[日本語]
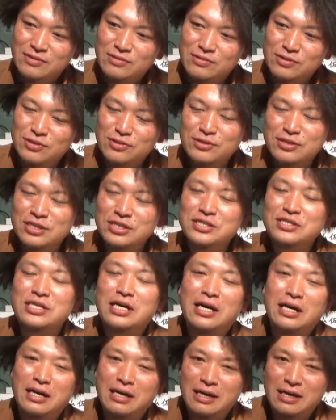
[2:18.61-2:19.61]
うちのじい
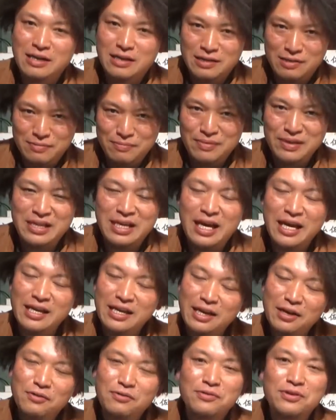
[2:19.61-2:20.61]
ちゃんまあ大
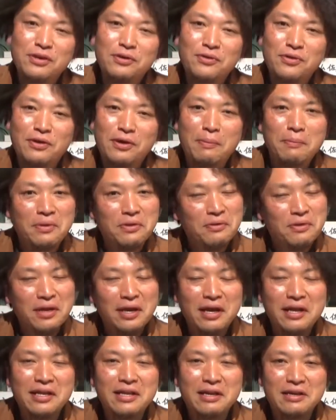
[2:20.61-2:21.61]
体ろくなことはあんま言わ
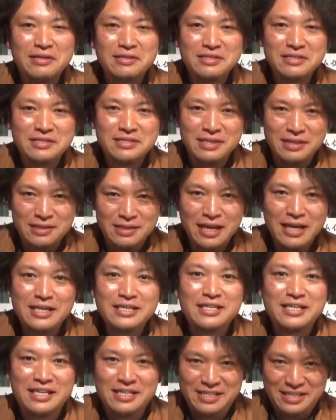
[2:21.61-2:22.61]
なかったじいちゃん大
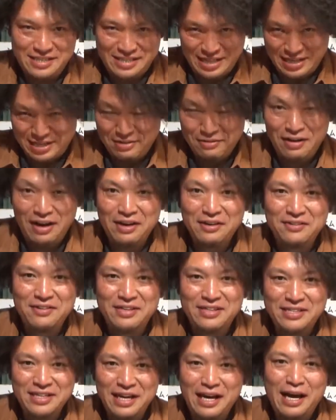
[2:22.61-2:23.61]
好きなじいちゃんではあるん
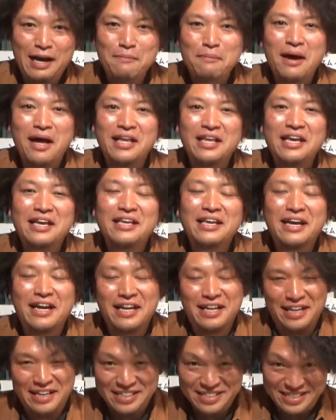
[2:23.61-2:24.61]
ですがあんま当てになら
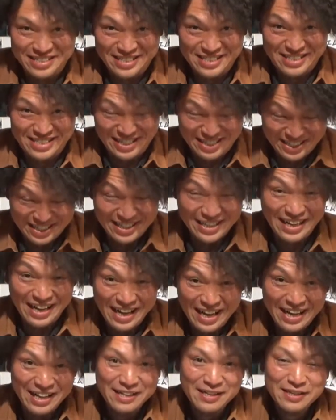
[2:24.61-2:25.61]
ないじいちゃん
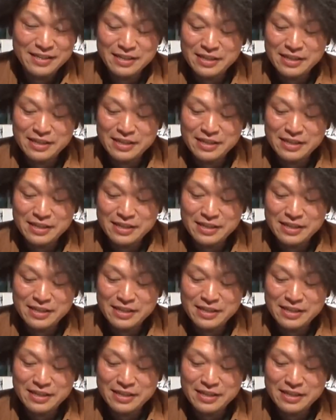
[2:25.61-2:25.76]
が